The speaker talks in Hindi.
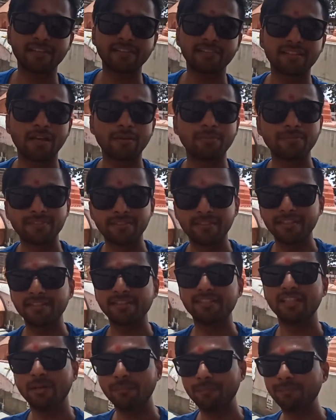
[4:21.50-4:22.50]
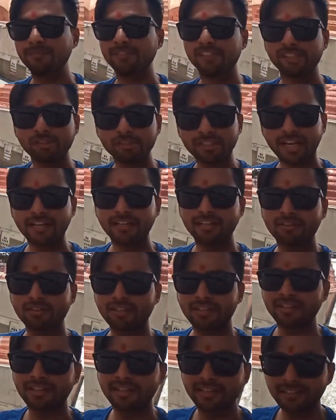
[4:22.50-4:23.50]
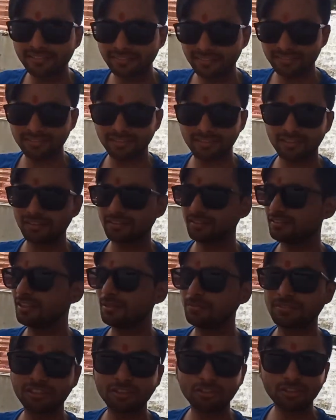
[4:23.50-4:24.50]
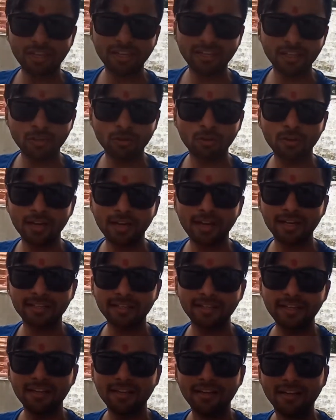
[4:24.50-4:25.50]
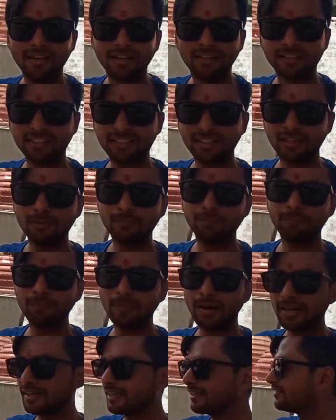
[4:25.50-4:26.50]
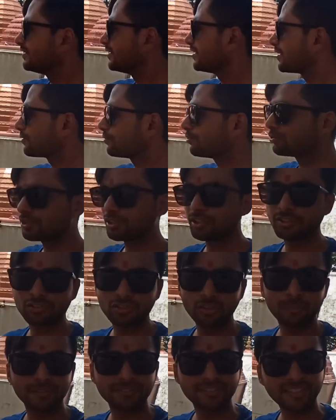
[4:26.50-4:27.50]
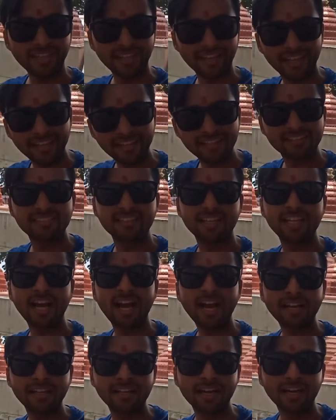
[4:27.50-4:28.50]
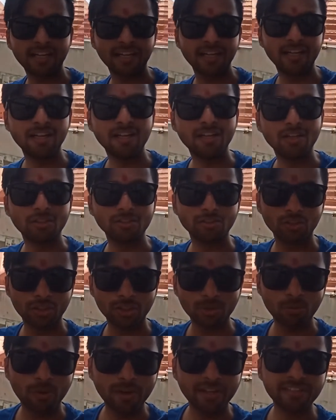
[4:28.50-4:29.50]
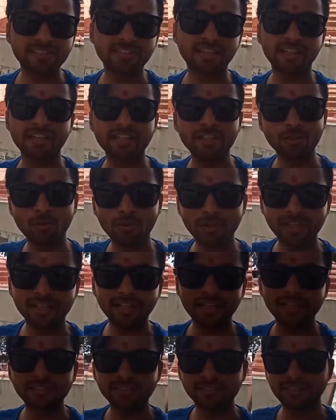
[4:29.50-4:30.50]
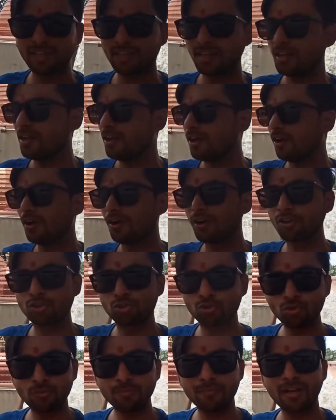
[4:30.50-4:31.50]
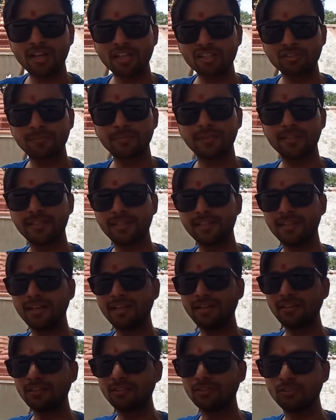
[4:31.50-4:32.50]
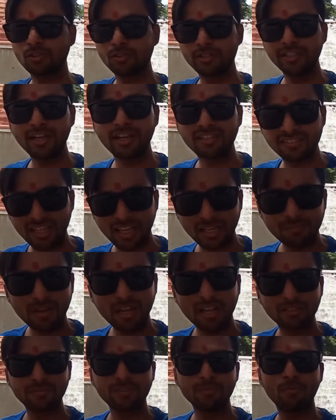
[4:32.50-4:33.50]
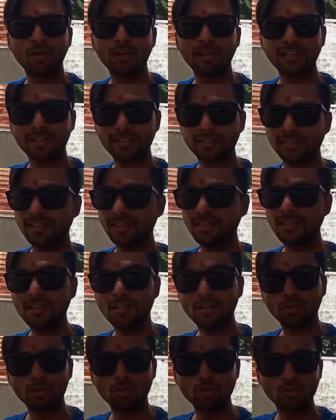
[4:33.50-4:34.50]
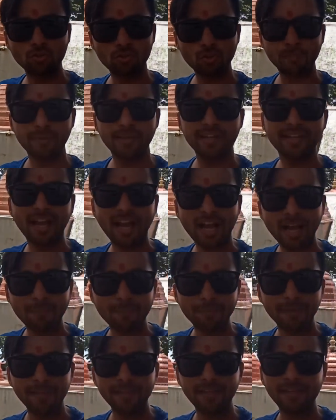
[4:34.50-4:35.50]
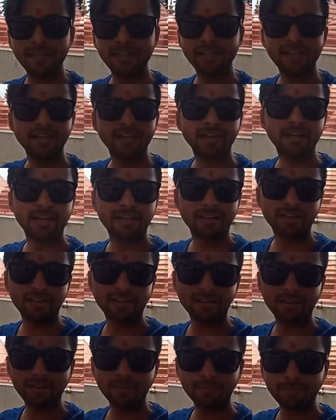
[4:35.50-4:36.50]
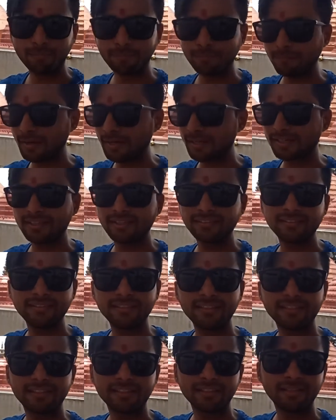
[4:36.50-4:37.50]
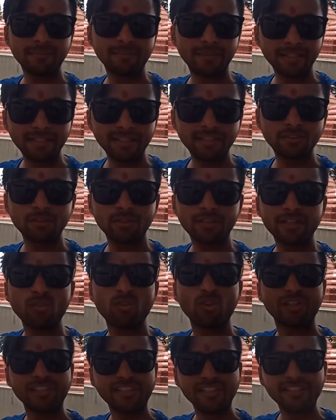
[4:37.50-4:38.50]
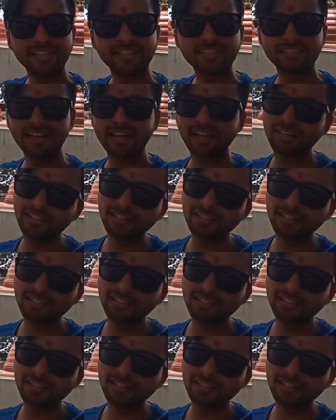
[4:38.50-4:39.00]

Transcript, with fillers: हिसाब से जब शिव तांडव कर रहे जब शिव तांडव हो रहा था तब माता जी के कुछ हिस्सों में से एक हिस्सा यहाँ गिरा था जो कि वो हिस्सा था योनि का हिस्सा और जून मास में जो कि अषाढ़ मास भी बोला जाता है तो जून में यहाँ पे आ, माता जी का मंदिर जो है वो तीन या चार